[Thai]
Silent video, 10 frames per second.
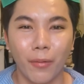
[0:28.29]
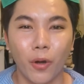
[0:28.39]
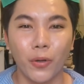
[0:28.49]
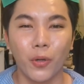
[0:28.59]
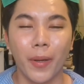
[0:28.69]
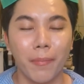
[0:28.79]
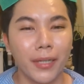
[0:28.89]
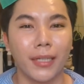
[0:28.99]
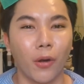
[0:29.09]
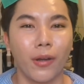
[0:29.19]
คนดูเป็นห
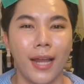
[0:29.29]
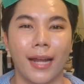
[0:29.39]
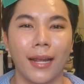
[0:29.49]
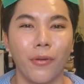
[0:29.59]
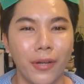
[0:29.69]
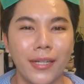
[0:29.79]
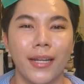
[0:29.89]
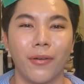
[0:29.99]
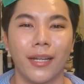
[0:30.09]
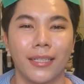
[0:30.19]
มื่นแต่คนด่าแค่คนเดี
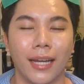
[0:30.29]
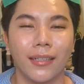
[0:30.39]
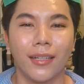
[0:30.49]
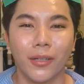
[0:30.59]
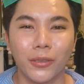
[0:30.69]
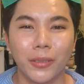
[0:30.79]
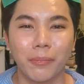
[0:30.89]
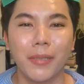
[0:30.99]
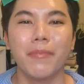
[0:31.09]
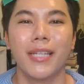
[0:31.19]
ยวอะไรอย่างเงี้ย รู้สึก
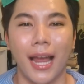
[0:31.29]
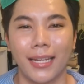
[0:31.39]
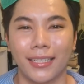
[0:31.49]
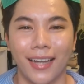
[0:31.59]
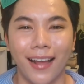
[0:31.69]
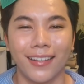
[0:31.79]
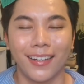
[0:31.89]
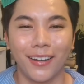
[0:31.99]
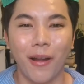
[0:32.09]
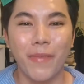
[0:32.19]
ปลื้มใจนะ
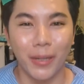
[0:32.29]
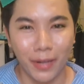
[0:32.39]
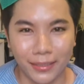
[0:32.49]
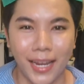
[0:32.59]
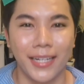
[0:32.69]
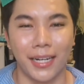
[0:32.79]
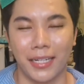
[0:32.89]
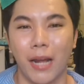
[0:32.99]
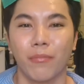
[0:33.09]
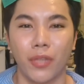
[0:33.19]
แล้วก็มีกำลังใจอยาก
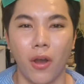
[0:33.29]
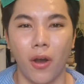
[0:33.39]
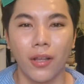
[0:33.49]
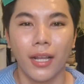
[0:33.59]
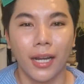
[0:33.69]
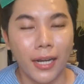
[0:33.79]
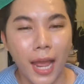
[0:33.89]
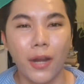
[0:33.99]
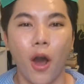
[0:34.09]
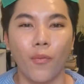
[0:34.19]
จะทำต่อ และ
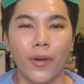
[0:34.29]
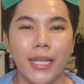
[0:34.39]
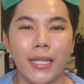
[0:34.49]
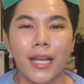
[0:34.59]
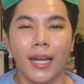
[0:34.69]
แน่นอนวันนี้